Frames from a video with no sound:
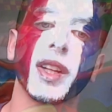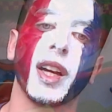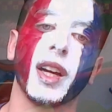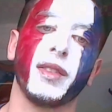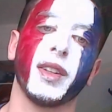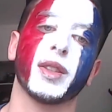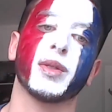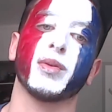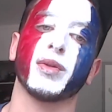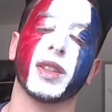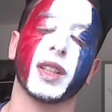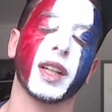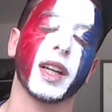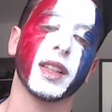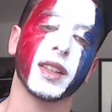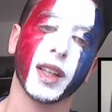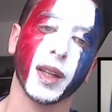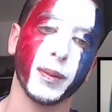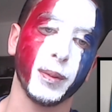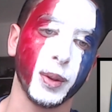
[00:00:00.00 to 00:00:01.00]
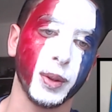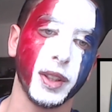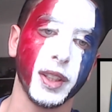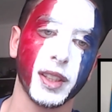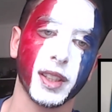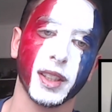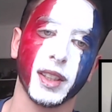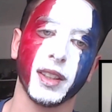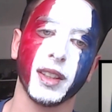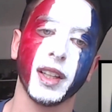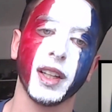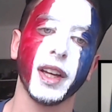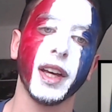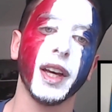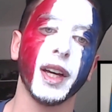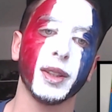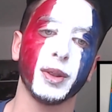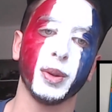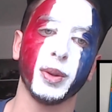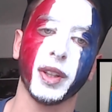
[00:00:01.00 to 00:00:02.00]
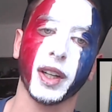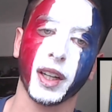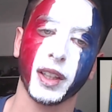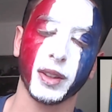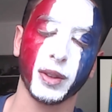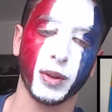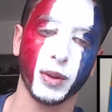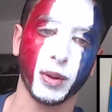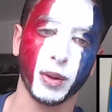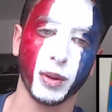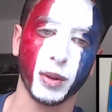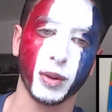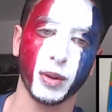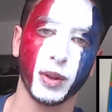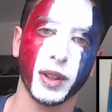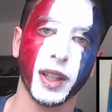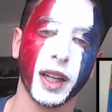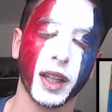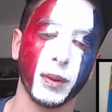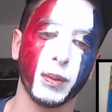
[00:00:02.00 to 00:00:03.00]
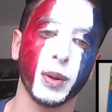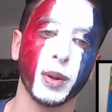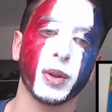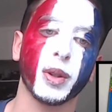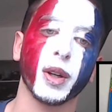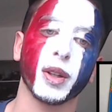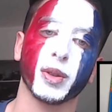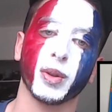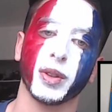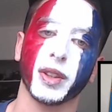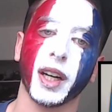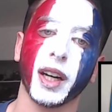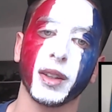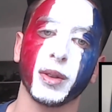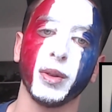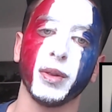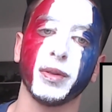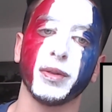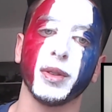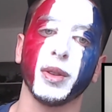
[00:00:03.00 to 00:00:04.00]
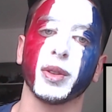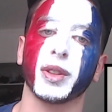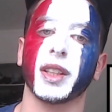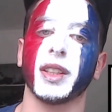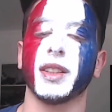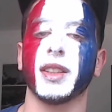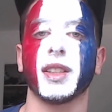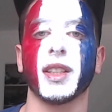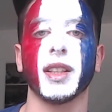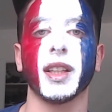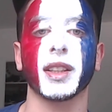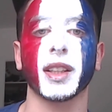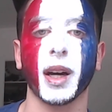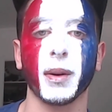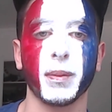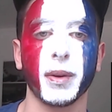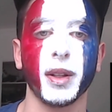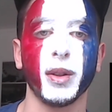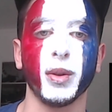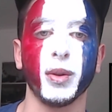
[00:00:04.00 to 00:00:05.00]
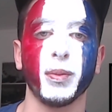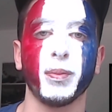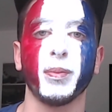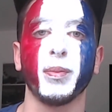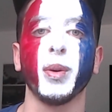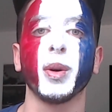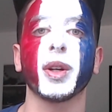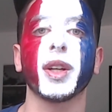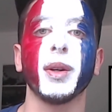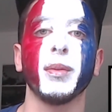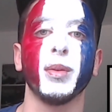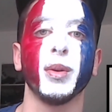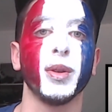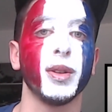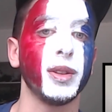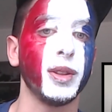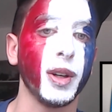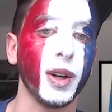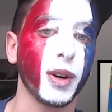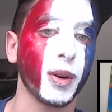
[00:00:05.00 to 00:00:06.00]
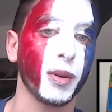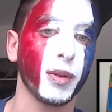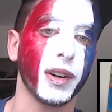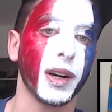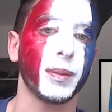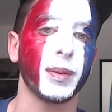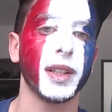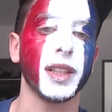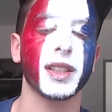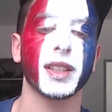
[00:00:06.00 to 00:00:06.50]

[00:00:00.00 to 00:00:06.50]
Avec son très très beau dessin de, d'Harry Potter sur feu en train d'essayer d'attraper le Pokéball d'or, on va appeler